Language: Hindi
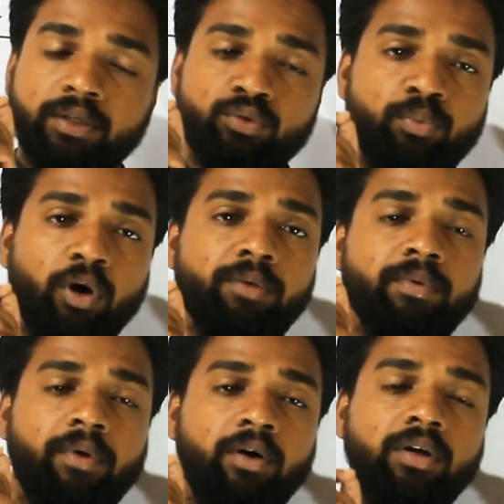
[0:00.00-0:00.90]
ये जो पॉइंट
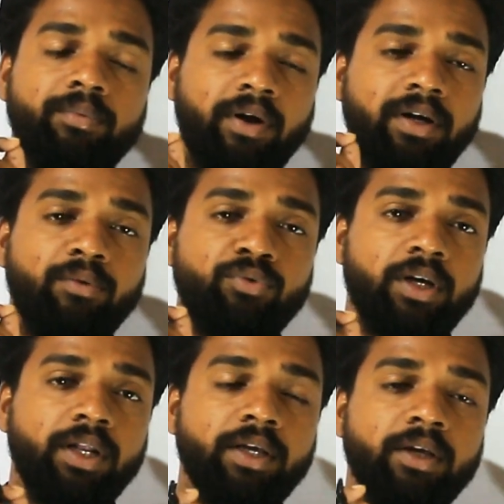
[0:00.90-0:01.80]
पे फाउंड फाइंड आउट
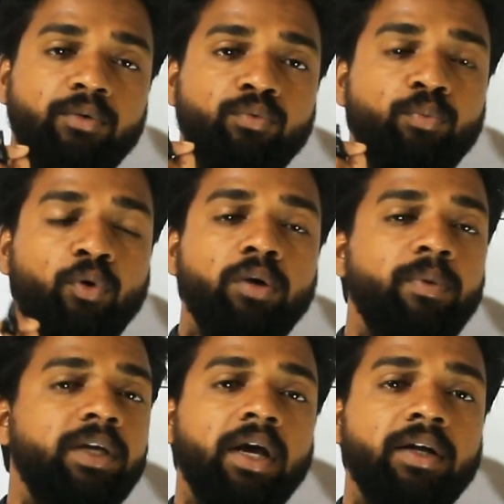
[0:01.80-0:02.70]
करेंगे वो
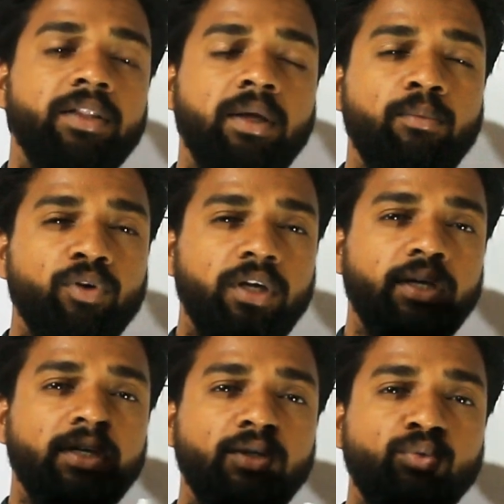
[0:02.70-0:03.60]
पॉइंट पे क्या करते हैं हम लोग
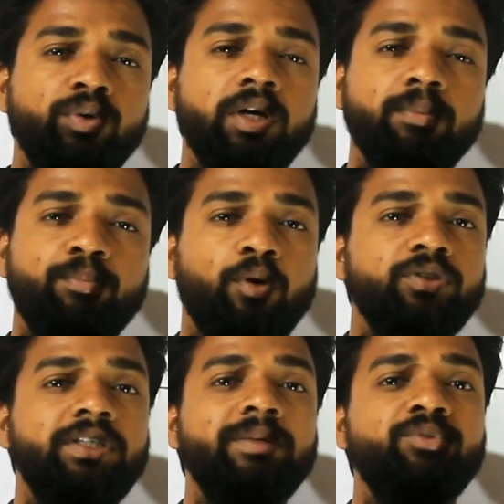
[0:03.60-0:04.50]
एक यूनिट
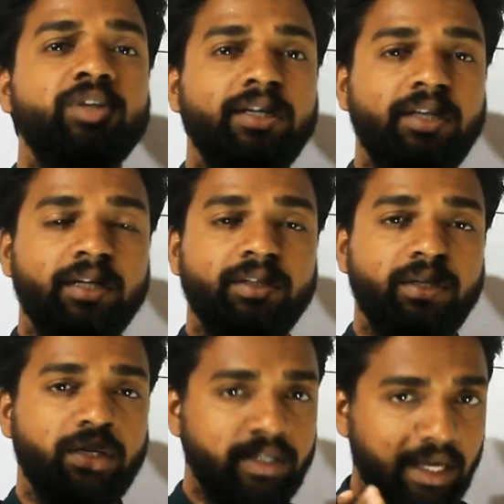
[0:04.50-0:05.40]
पॉजिटिव चार्ज
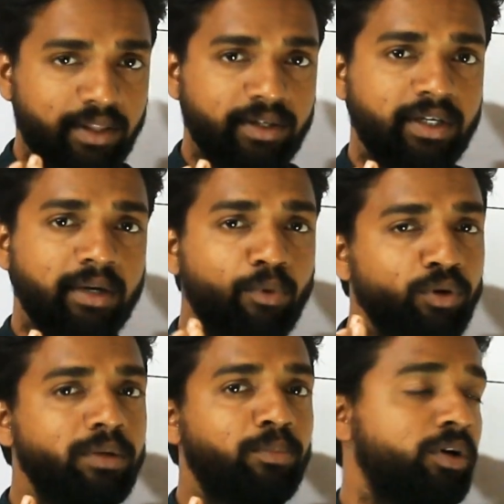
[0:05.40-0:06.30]
लाते हैं याद रखिएगा
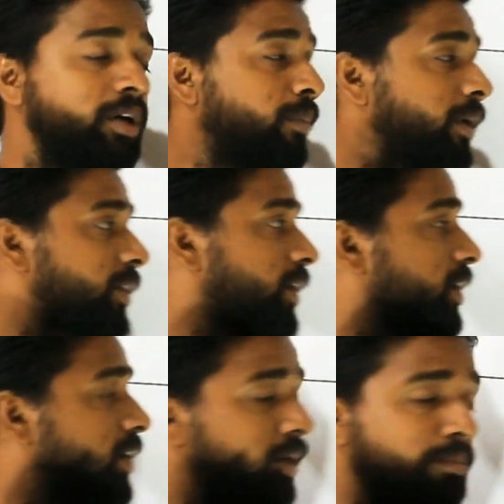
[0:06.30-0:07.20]
बहुत इंपॉर्टेंट बात है
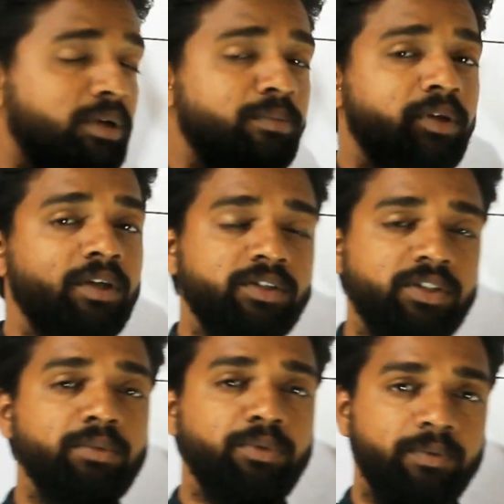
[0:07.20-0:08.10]
कि कभी भी
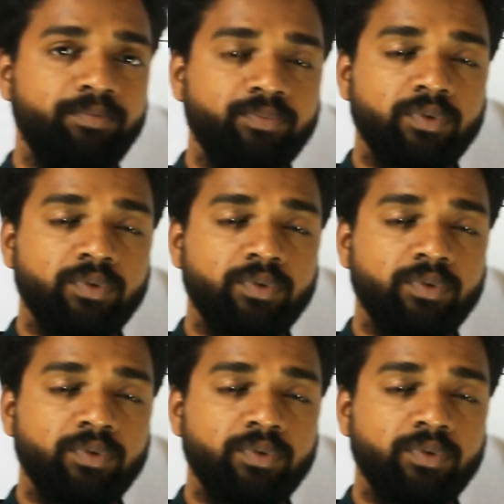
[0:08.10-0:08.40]
किसी भी